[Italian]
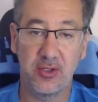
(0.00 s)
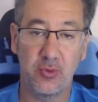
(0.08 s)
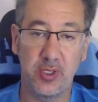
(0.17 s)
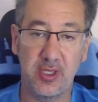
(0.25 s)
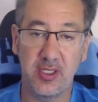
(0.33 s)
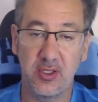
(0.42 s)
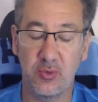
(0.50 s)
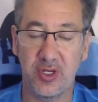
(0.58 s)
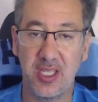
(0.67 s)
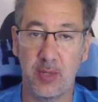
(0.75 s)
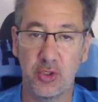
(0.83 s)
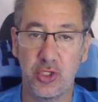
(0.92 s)
quindi
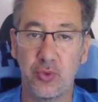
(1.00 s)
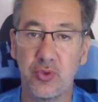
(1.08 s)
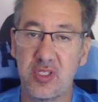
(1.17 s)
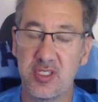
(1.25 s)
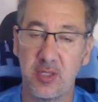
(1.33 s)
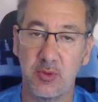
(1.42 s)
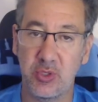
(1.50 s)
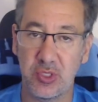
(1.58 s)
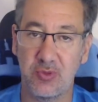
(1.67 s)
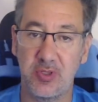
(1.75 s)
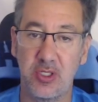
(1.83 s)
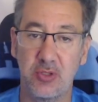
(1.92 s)
guardiamoci tutti insieme
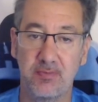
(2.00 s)
questo video.